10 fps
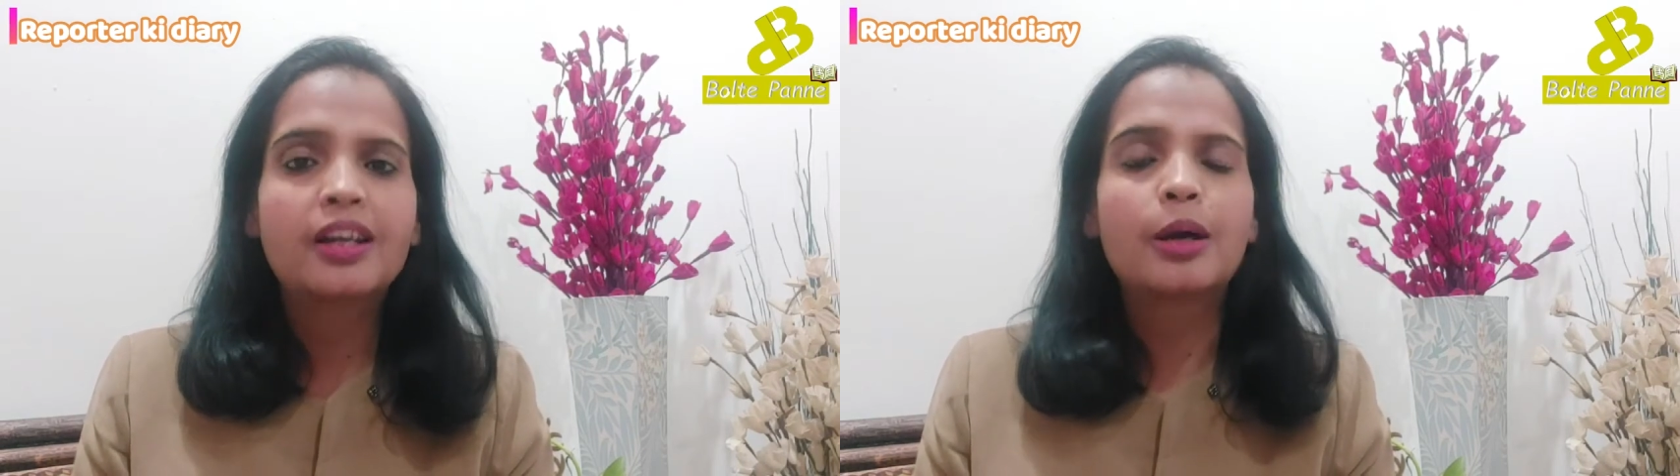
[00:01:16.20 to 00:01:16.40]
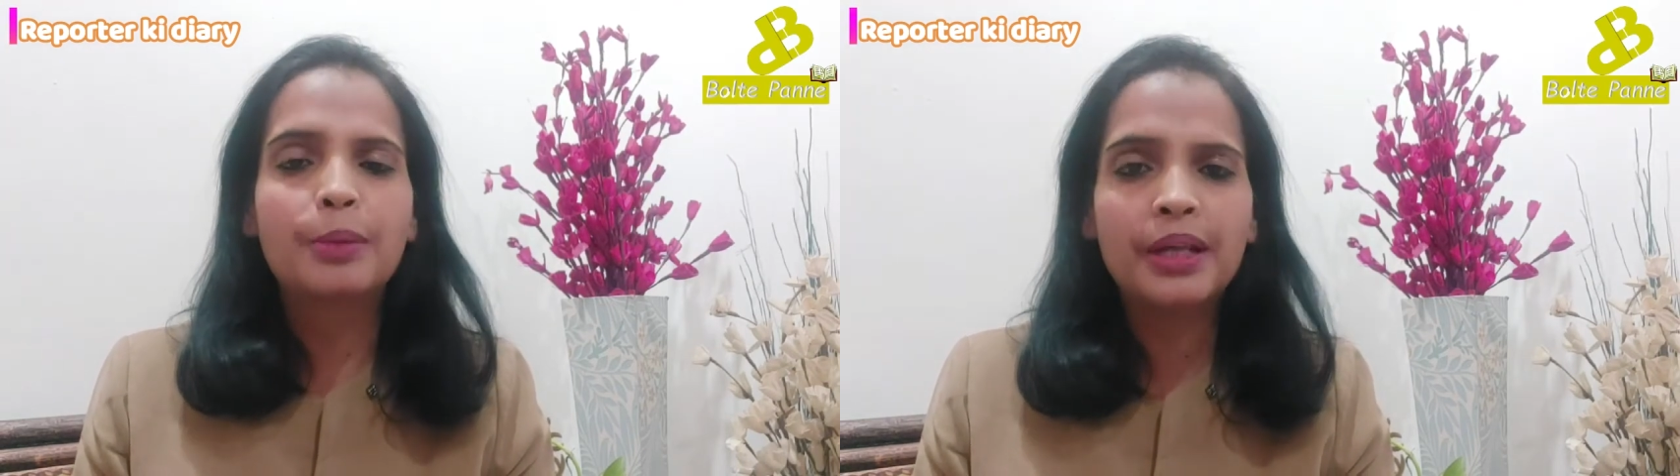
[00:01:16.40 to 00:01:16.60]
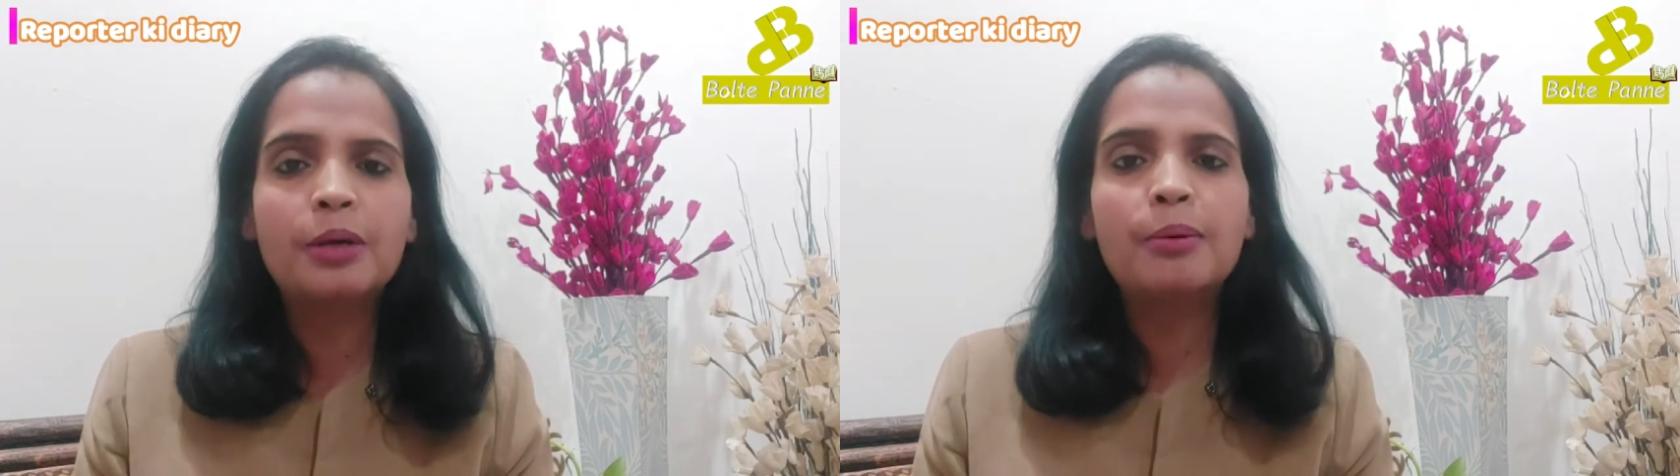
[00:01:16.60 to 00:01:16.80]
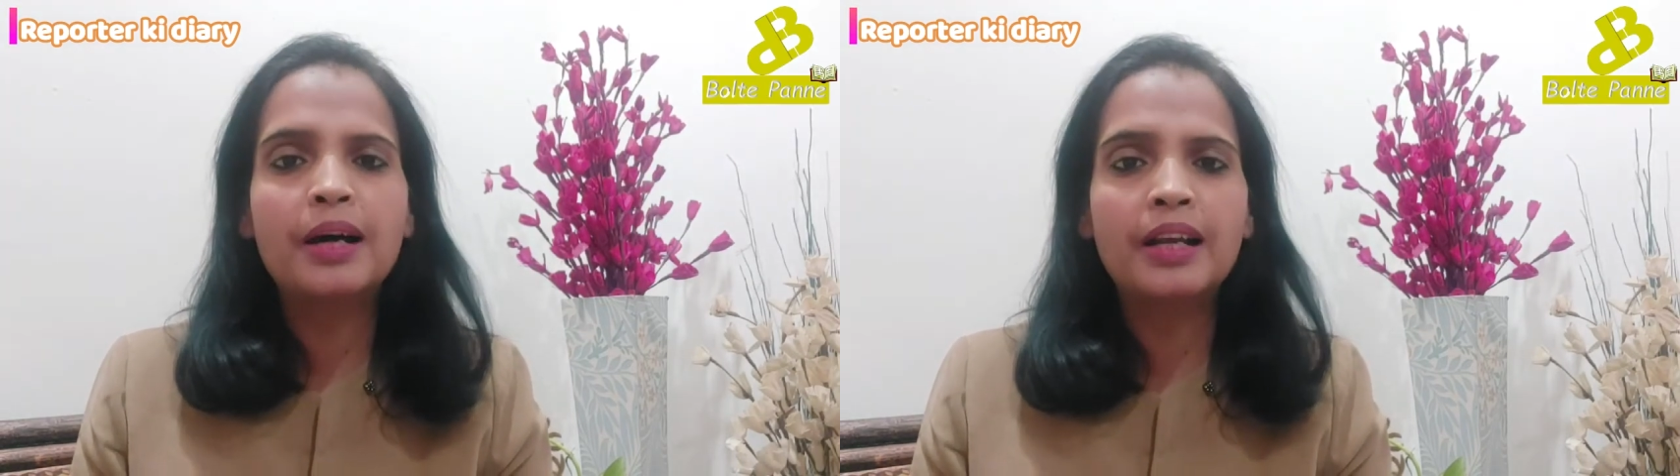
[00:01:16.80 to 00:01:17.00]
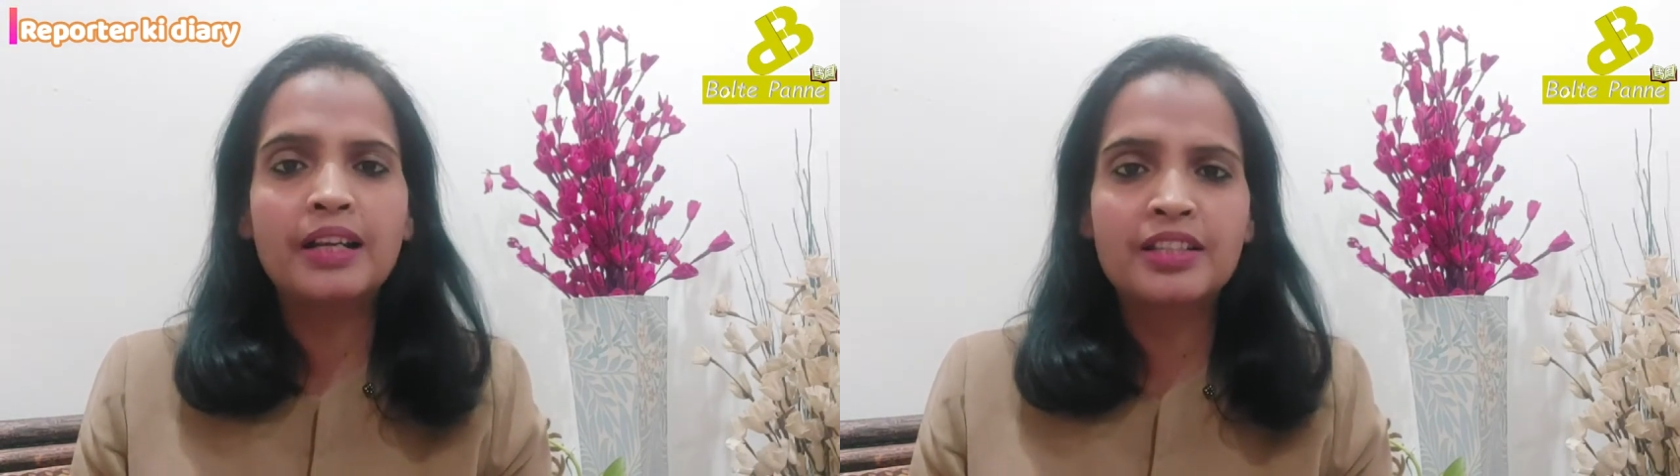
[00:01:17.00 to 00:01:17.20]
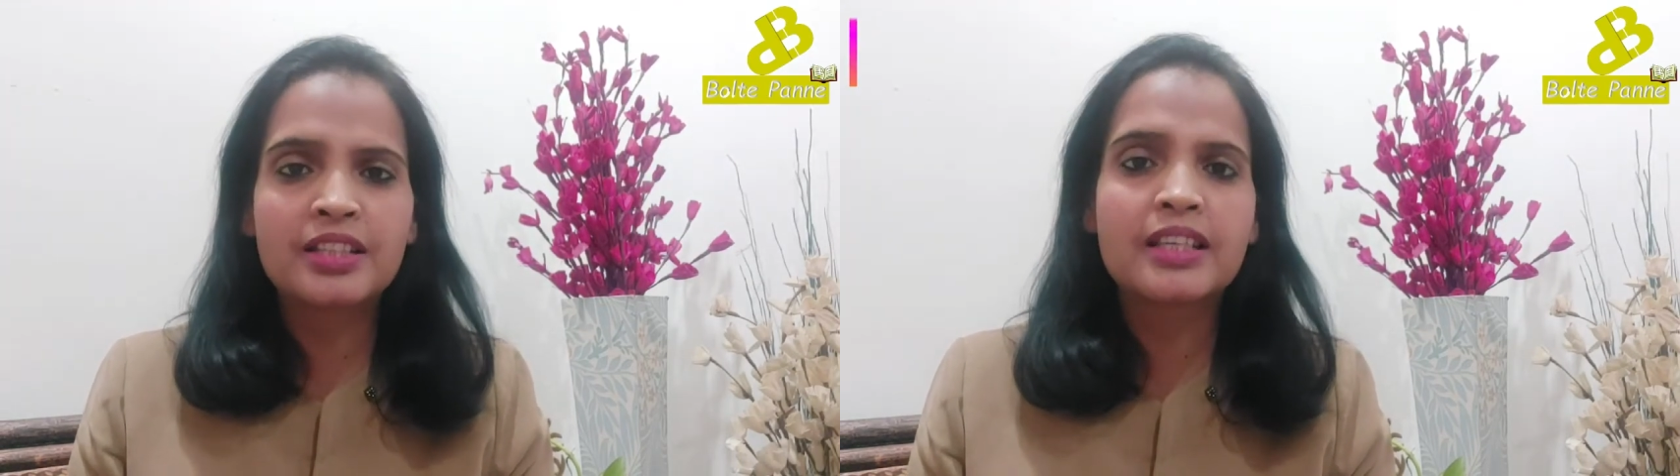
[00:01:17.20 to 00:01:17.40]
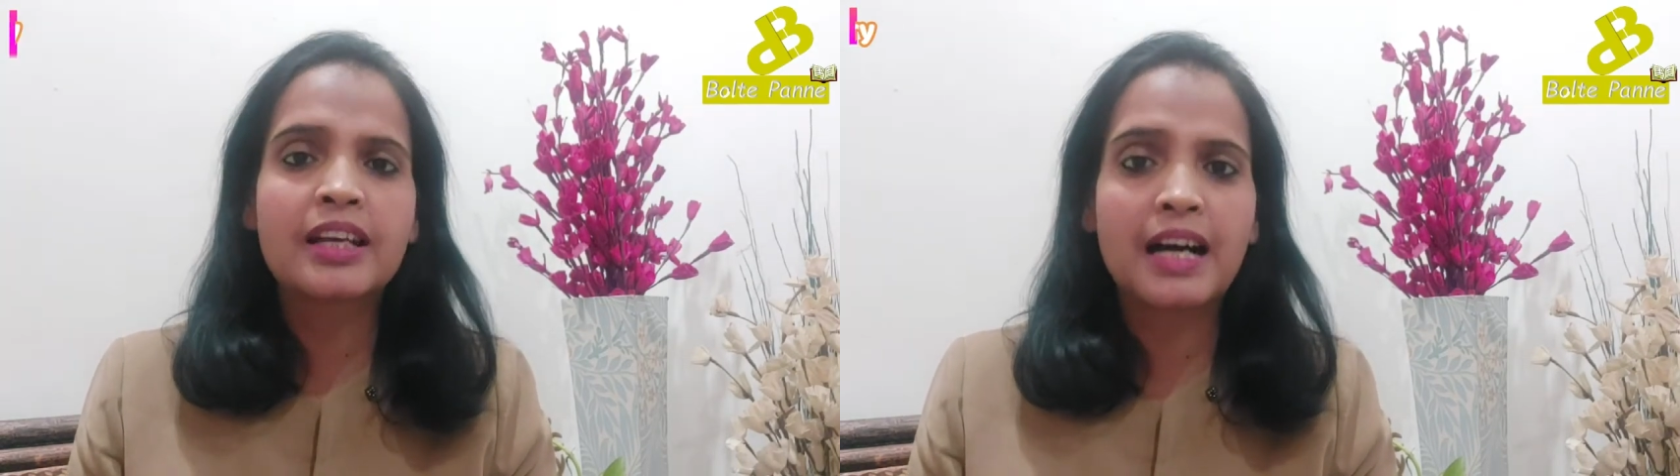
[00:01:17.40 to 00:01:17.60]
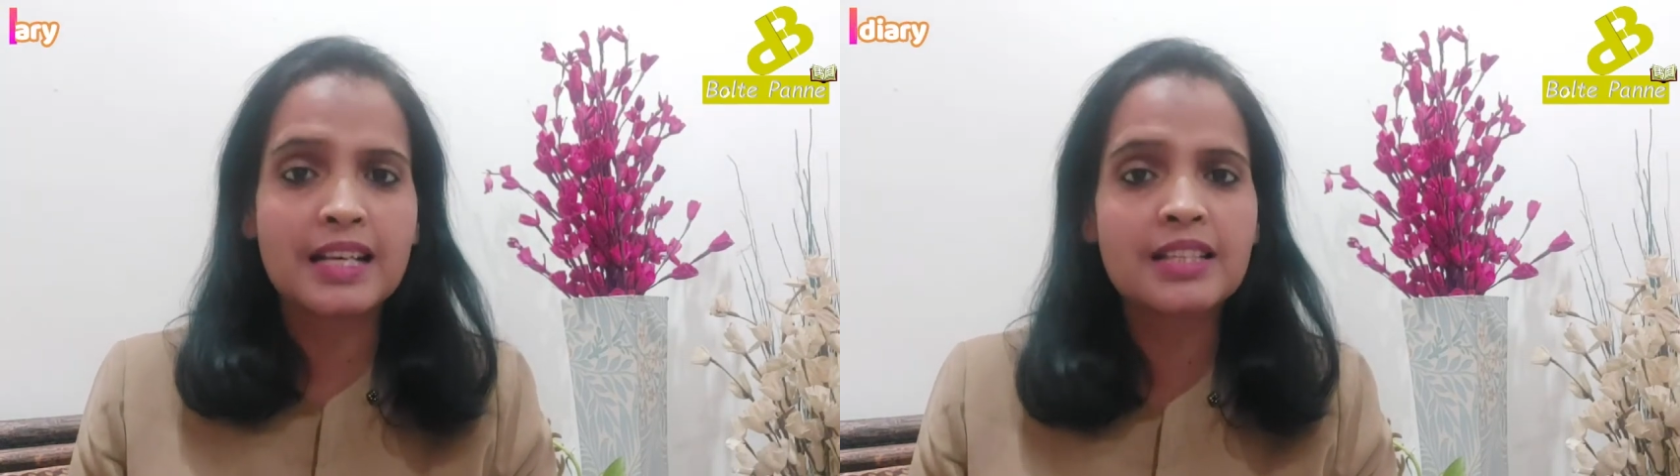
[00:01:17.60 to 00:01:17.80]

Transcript: कभी कभार ये चीज़ें खा